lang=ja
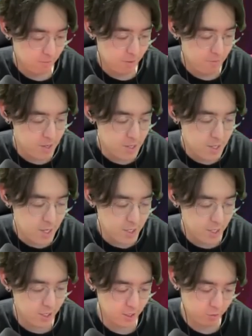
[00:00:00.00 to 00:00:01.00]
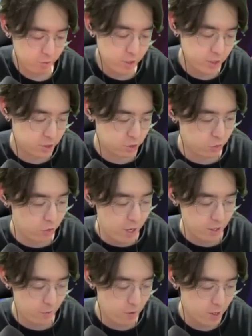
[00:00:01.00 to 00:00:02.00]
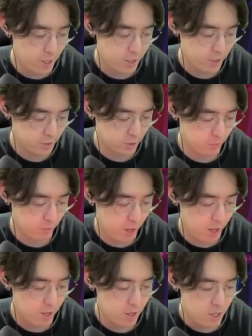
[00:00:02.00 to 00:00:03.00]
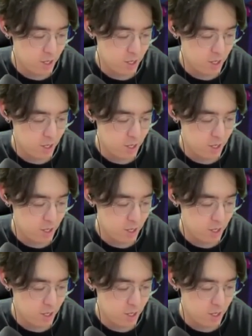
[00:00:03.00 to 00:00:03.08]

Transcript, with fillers: まあ、みんなにどれだけ需要があるかわかんないですけどね。